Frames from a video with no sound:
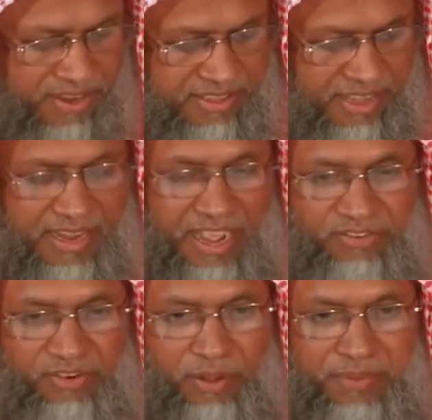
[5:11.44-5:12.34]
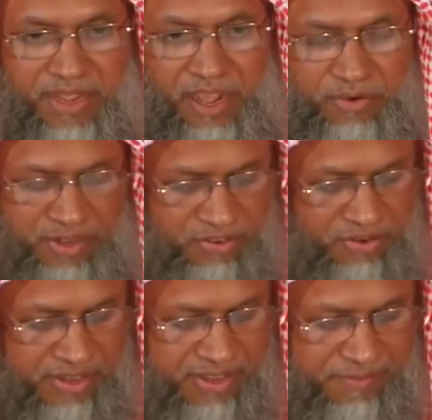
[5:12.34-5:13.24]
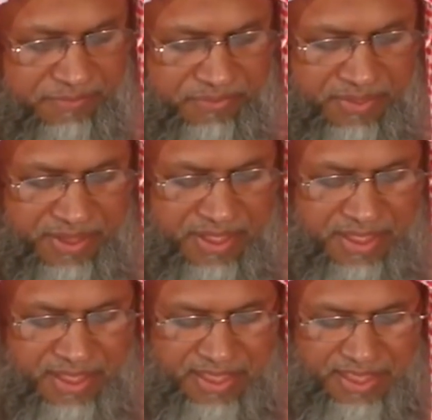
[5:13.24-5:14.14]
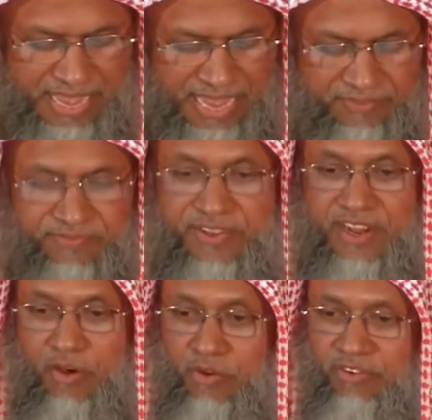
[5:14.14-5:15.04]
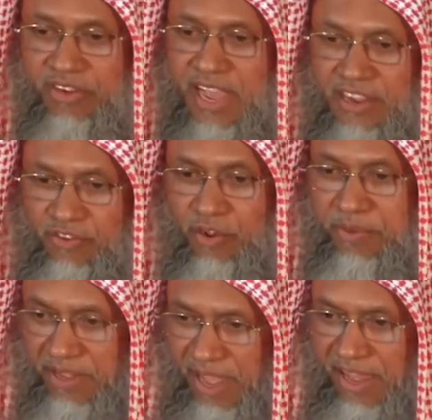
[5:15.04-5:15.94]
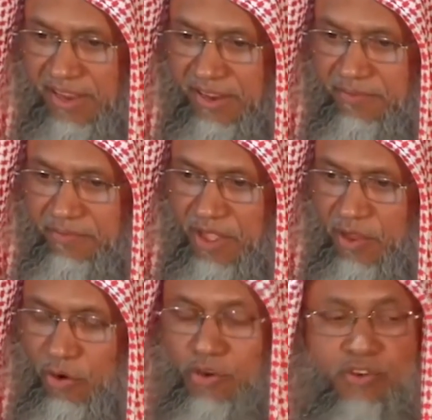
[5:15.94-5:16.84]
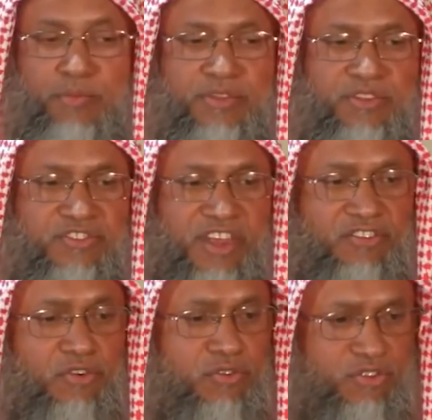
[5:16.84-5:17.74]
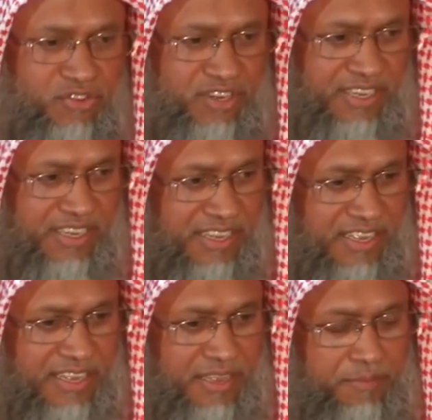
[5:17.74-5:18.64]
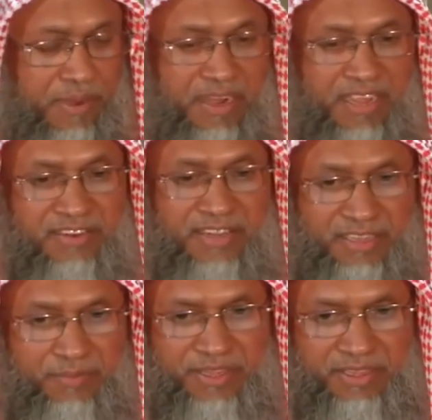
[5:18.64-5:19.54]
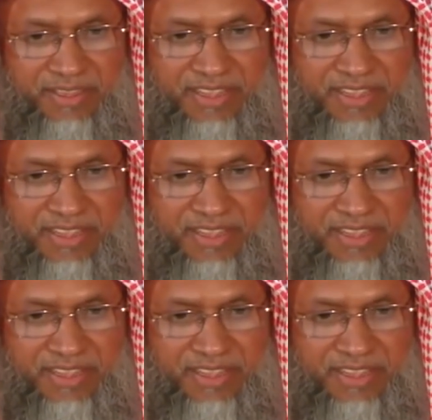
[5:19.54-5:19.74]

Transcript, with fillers: ফলে তার হাসর হবে কারণের সঙ্গে আর ফেরাউনের সঙ্গে হাসর হবে কার ওই সমস্ত শাসক গোষ্ঠী বা রাজনীতিবিদ